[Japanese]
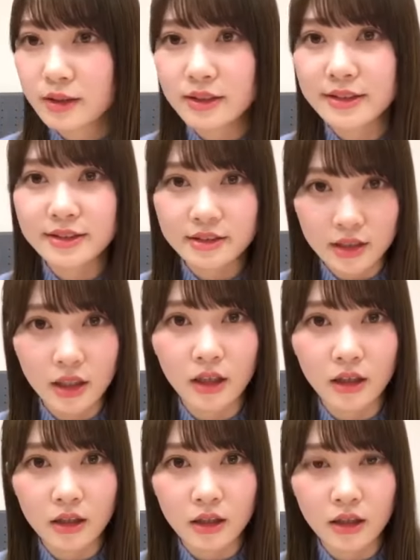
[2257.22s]
嬉しく
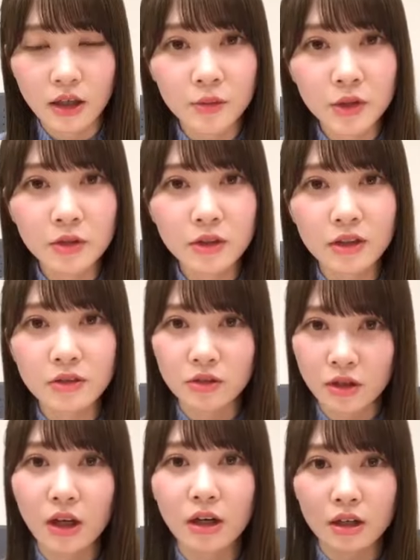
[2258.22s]
て、髪の毛
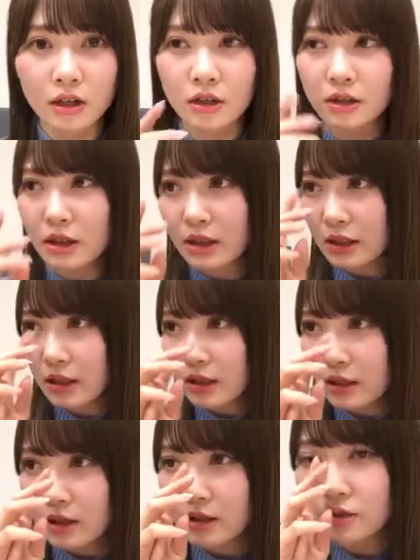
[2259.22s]
とか、
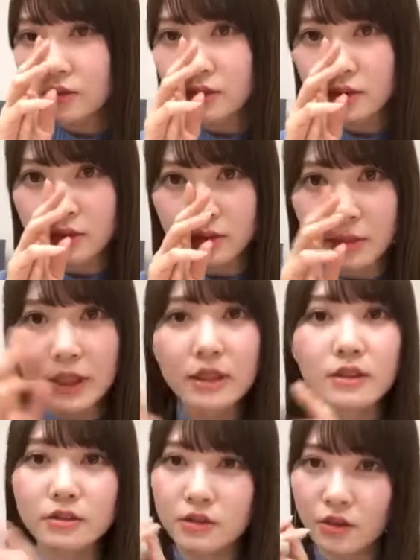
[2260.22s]
あと
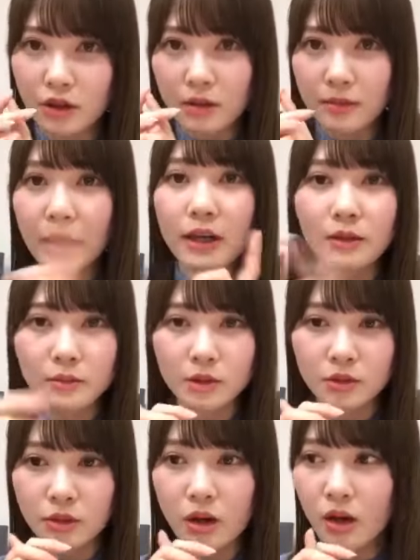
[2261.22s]
メイクとか前
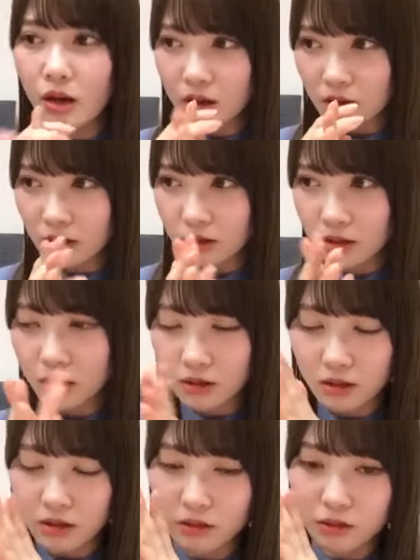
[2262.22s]
髪とか、
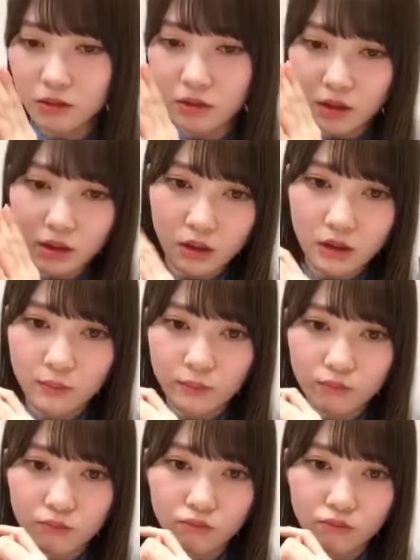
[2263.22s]
あとね